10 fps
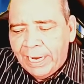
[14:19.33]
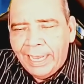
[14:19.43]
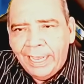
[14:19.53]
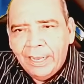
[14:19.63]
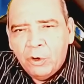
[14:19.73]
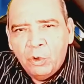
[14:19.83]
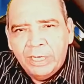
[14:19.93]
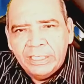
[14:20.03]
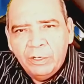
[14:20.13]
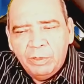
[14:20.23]
la, con
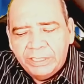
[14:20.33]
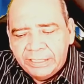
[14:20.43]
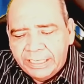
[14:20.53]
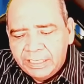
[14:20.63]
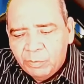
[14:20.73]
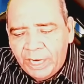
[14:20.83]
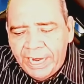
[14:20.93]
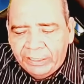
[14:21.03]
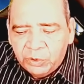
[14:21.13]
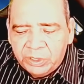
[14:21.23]
las encuestas que hace
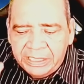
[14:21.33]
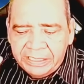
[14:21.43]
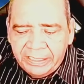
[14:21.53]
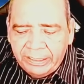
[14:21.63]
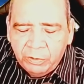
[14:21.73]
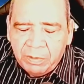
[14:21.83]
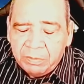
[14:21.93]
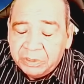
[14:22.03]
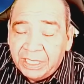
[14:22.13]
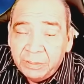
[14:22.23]
Morena. Entonces, en ese sentido
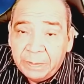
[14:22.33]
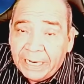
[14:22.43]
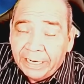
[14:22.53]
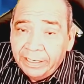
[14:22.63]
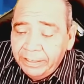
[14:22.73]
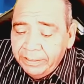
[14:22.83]
vamos a esperar,